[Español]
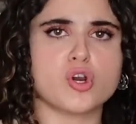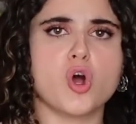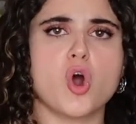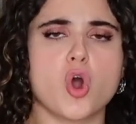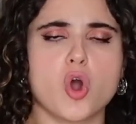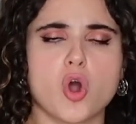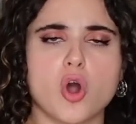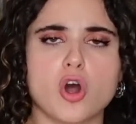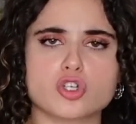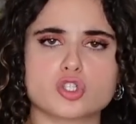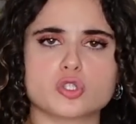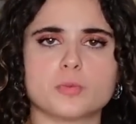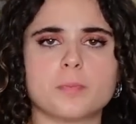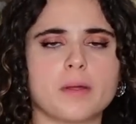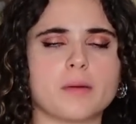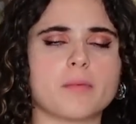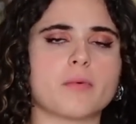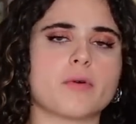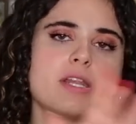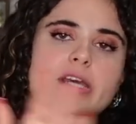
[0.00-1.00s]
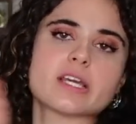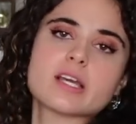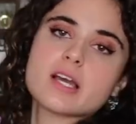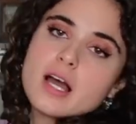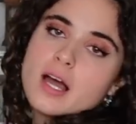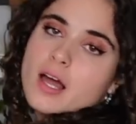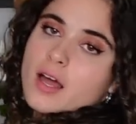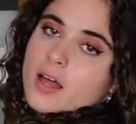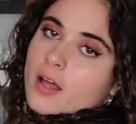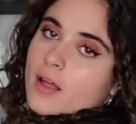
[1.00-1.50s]
rojo, súper
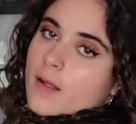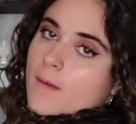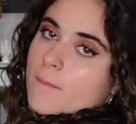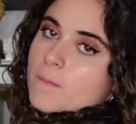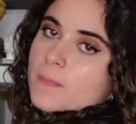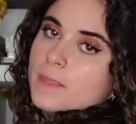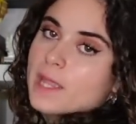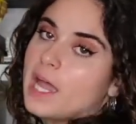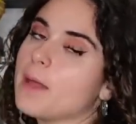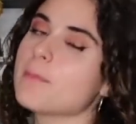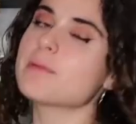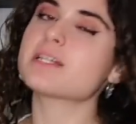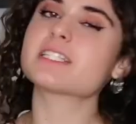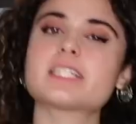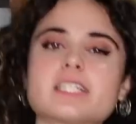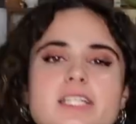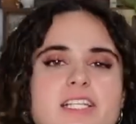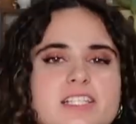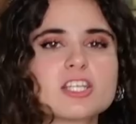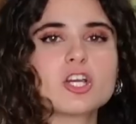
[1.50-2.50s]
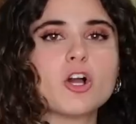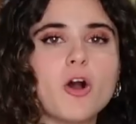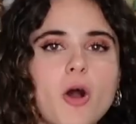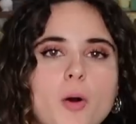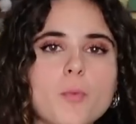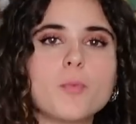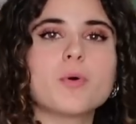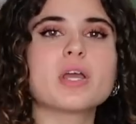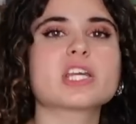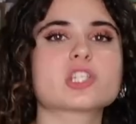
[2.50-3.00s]
bonita. Además es así
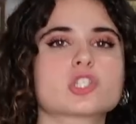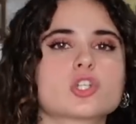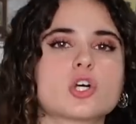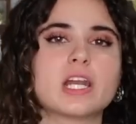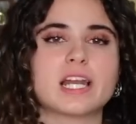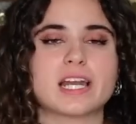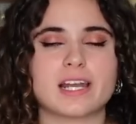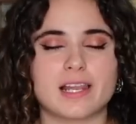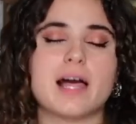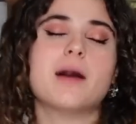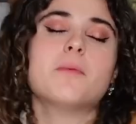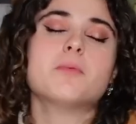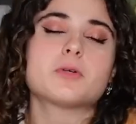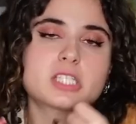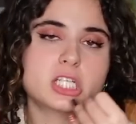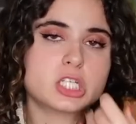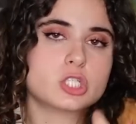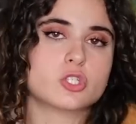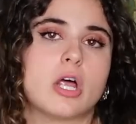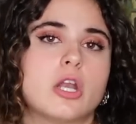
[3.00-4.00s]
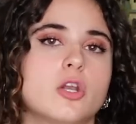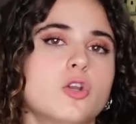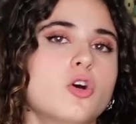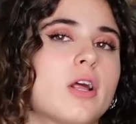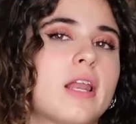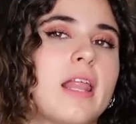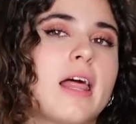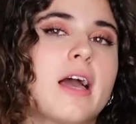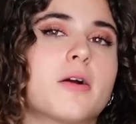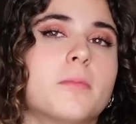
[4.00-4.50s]
como muy escolar, le da pues eso a luz,
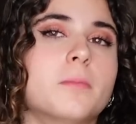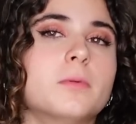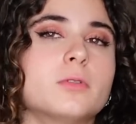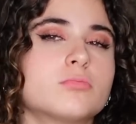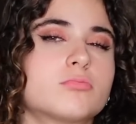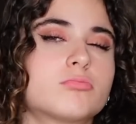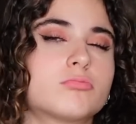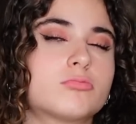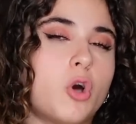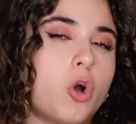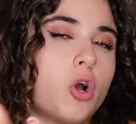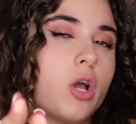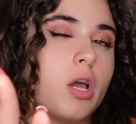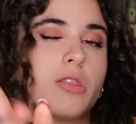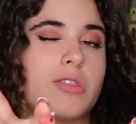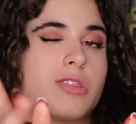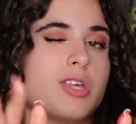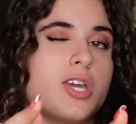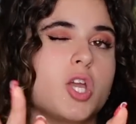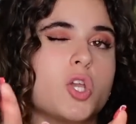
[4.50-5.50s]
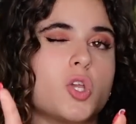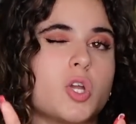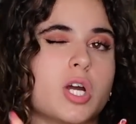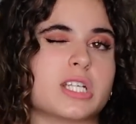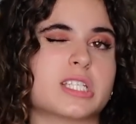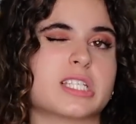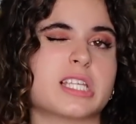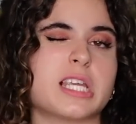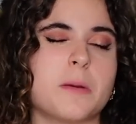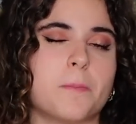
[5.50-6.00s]
le da como un toquecillo
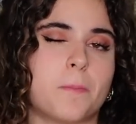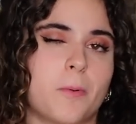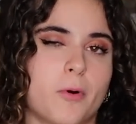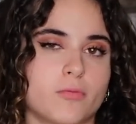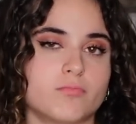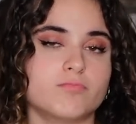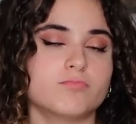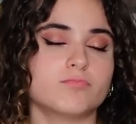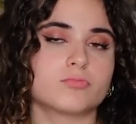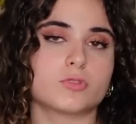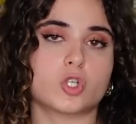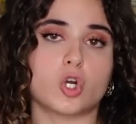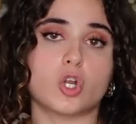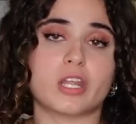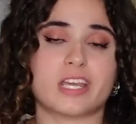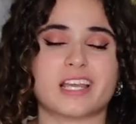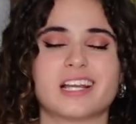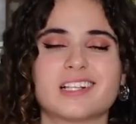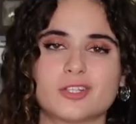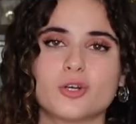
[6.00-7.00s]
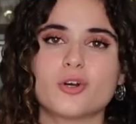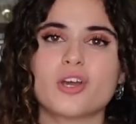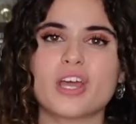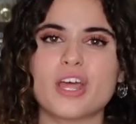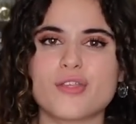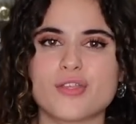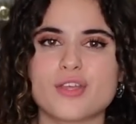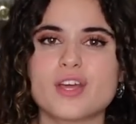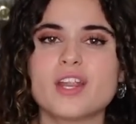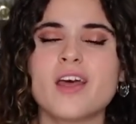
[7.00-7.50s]
así por, colegial. Tengo que
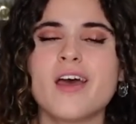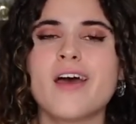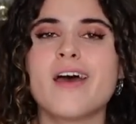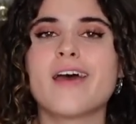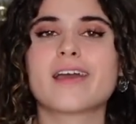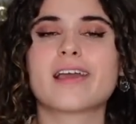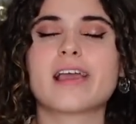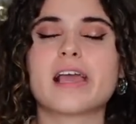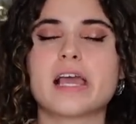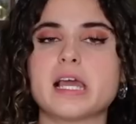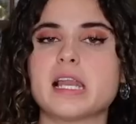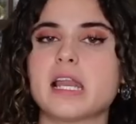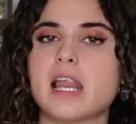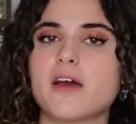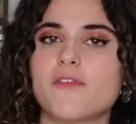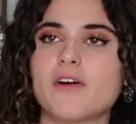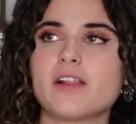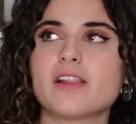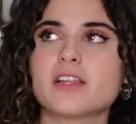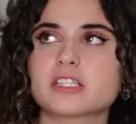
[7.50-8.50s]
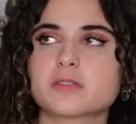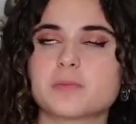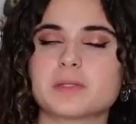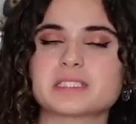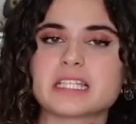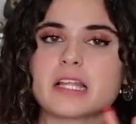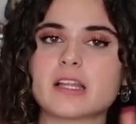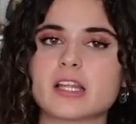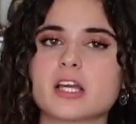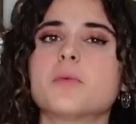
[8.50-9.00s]
decir que la falda es
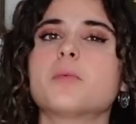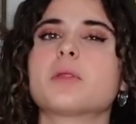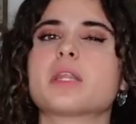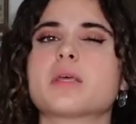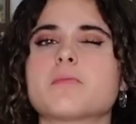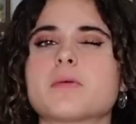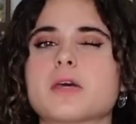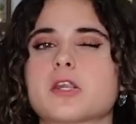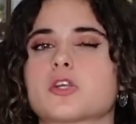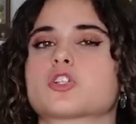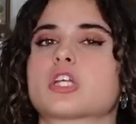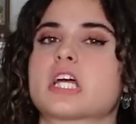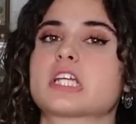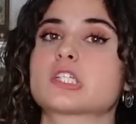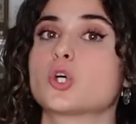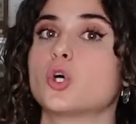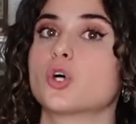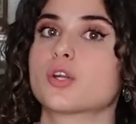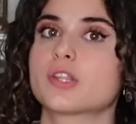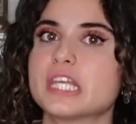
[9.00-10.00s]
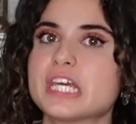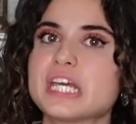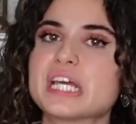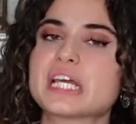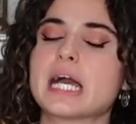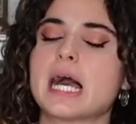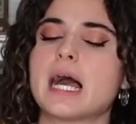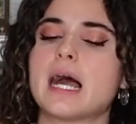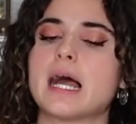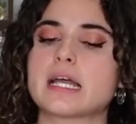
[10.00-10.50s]
bastante como de invierno, o sea, es
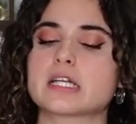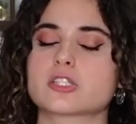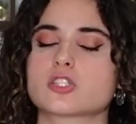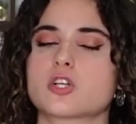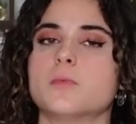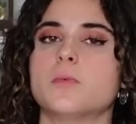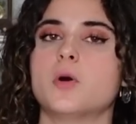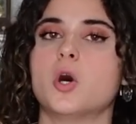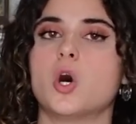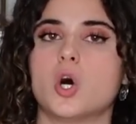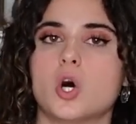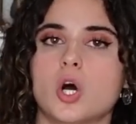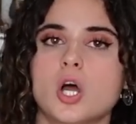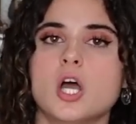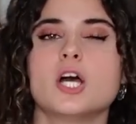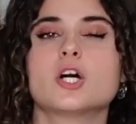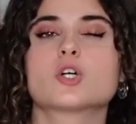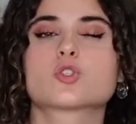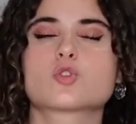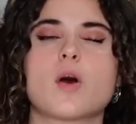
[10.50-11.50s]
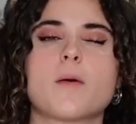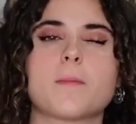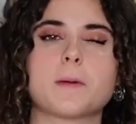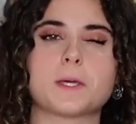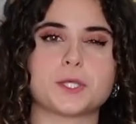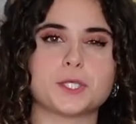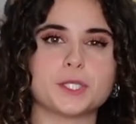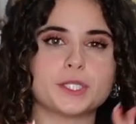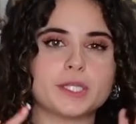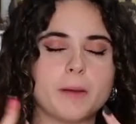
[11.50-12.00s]
gordica, es como
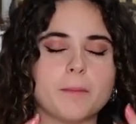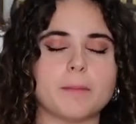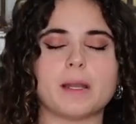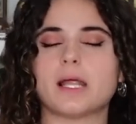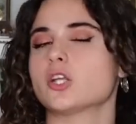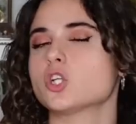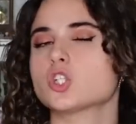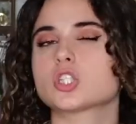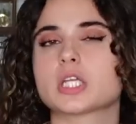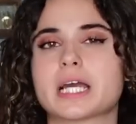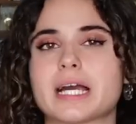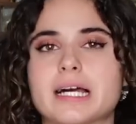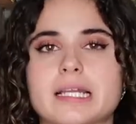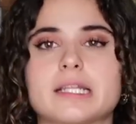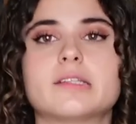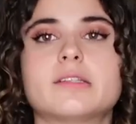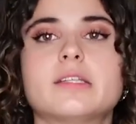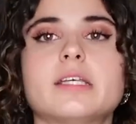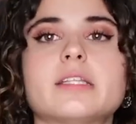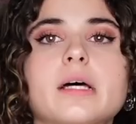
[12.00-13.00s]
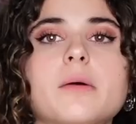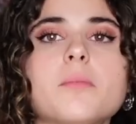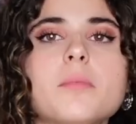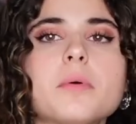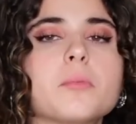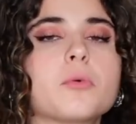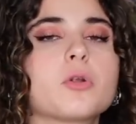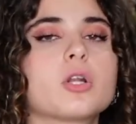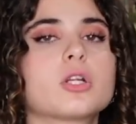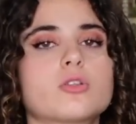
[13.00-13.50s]
suavecita, en plan, no sé, calentita,
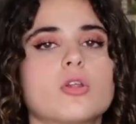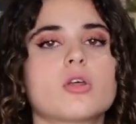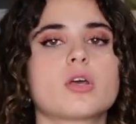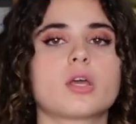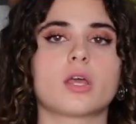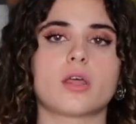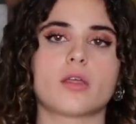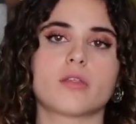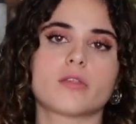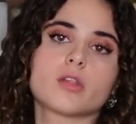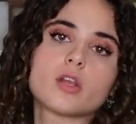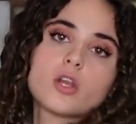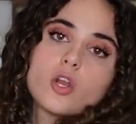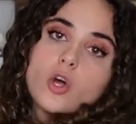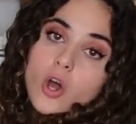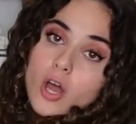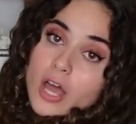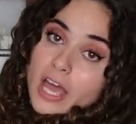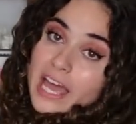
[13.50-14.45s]
muy monata, hay que decirlo.